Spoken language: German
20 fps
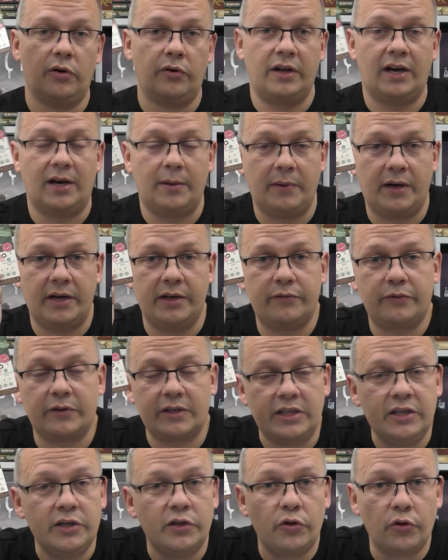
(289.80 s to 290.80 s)
und haben einfach
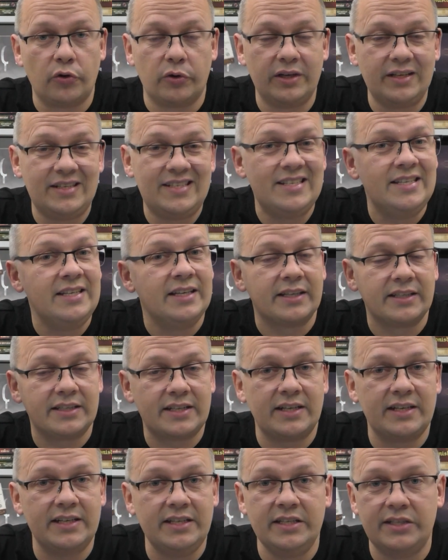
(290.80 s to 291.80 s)
hier neue Tiere
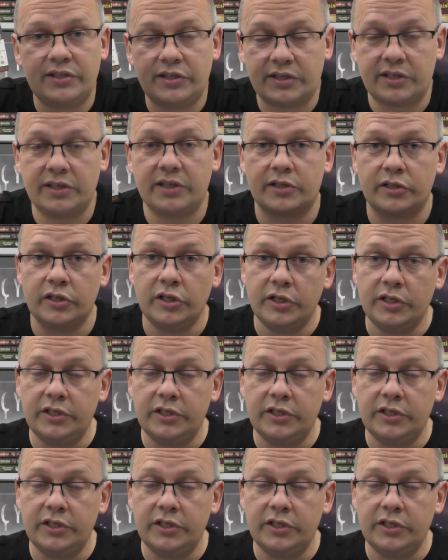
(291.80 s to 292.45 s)
dann integriert.